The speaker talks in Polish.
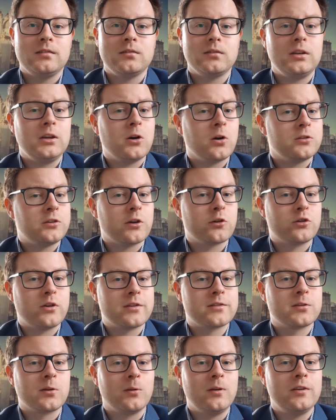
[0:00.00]
I chociaż
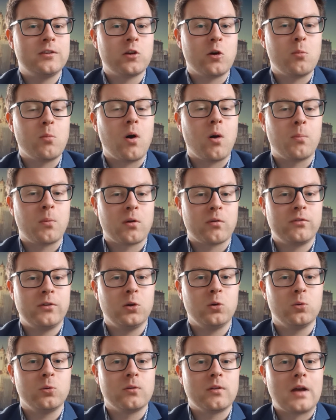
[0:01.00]
jest to liceum o
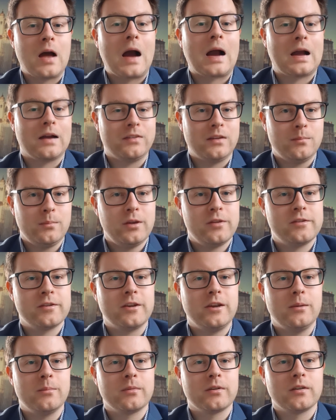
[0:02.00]
profilu
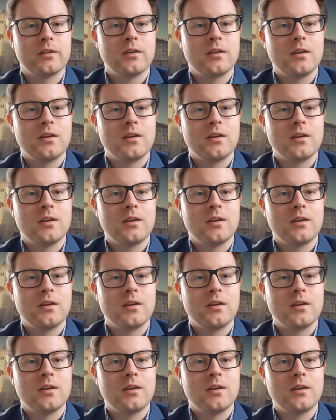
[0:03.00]
akademickim,